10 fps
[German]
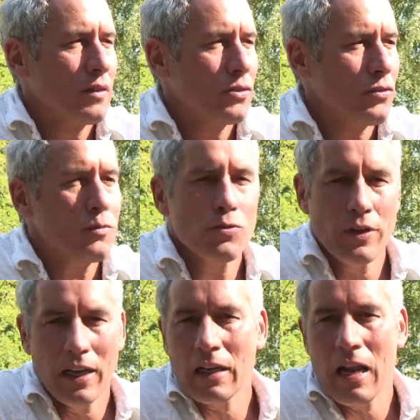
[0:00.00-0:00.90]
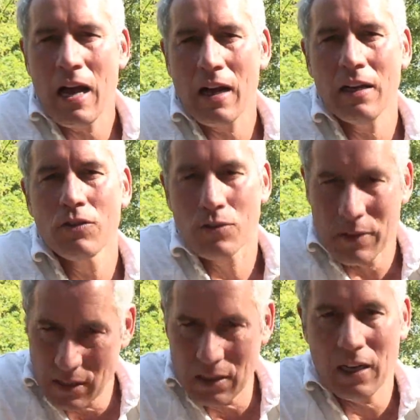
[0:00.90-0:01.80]
sowas musst du entlagern und zwar
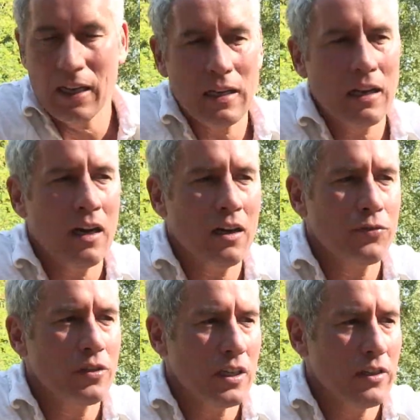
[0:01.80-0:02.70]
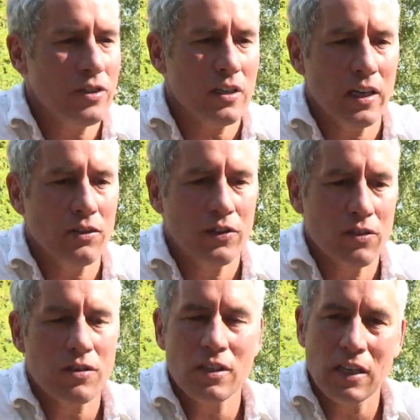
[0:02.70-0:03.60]
sicher entlagern für die Ewigkeit und wenn du
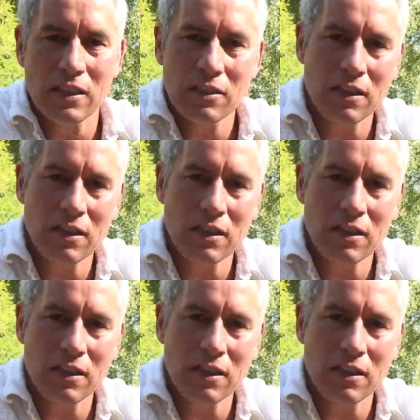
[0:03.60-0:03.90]
das nicht kannst,